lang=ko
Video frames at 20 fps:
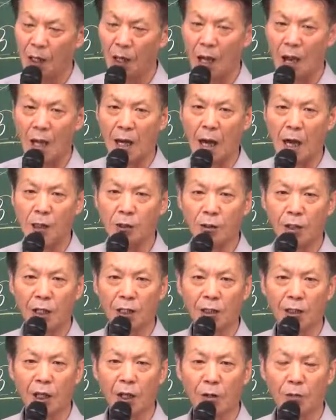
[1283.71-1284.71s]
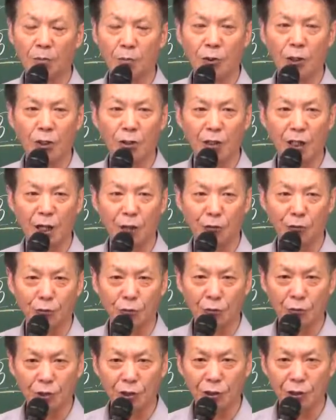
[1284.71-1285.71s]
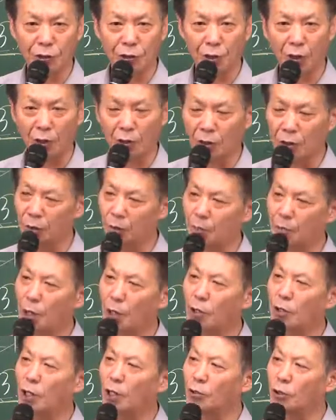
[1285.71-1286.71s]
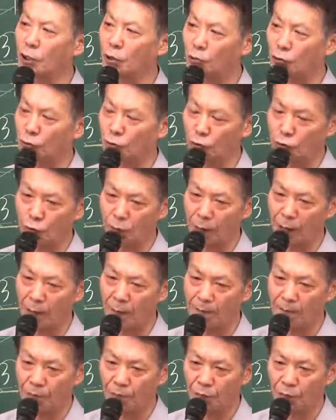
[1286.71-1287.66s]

안 하는 대신에 업무 정지할 수 있어. 그러면 몇 개월 기준으로 출발?